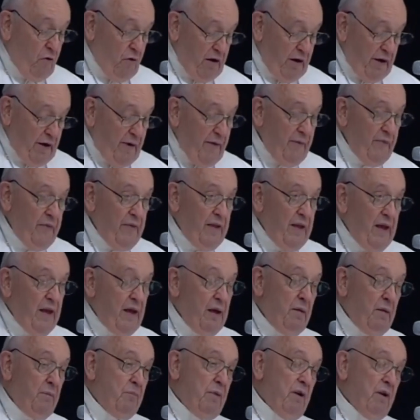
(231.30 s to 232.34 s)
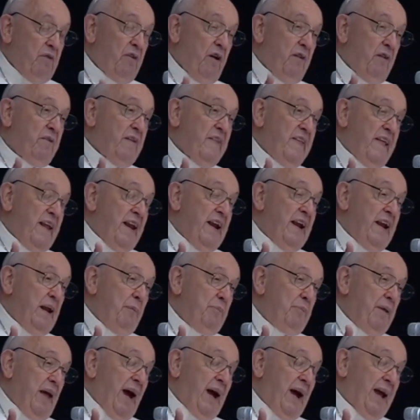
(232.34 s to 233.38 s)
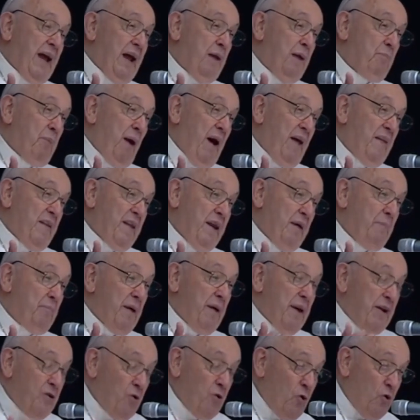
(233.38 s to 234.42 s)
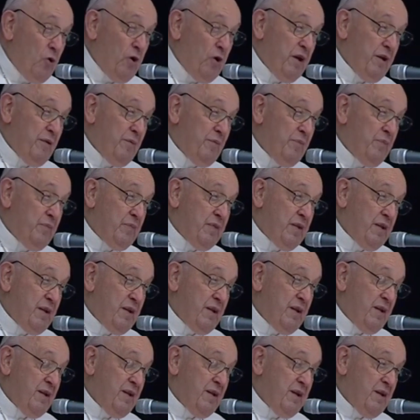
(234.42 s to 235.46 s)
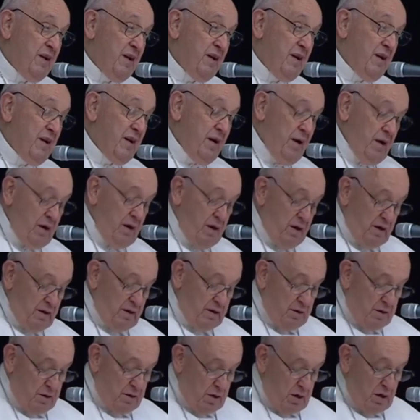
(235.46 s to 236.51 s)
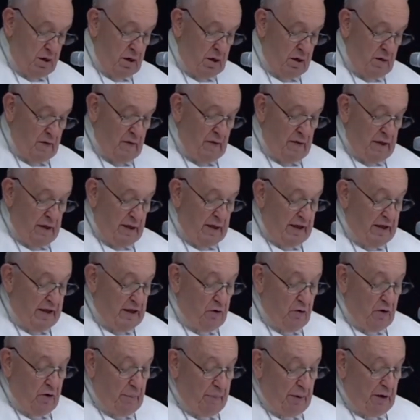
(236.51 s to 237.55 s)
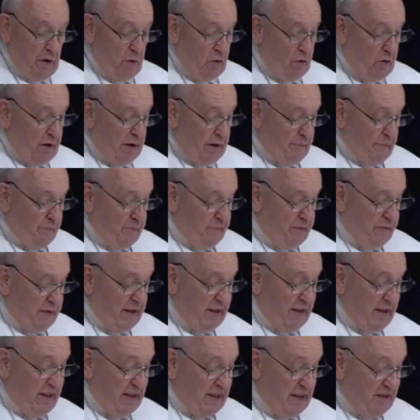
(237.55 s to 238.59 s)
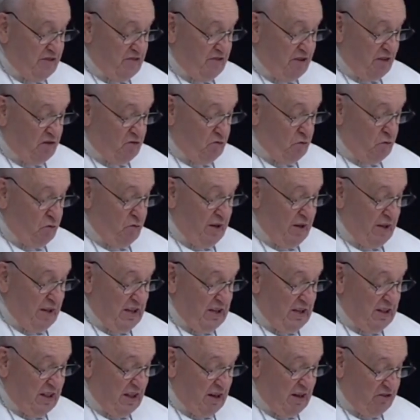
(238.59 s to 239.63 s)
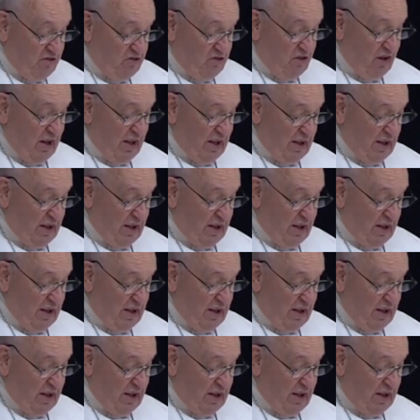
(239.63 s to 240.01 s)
Người luôn ở với chúng ta, nhìn chúng ta. Người luôn sống với chúng ta để chuyển cầu cho chúng ta, để cho Cha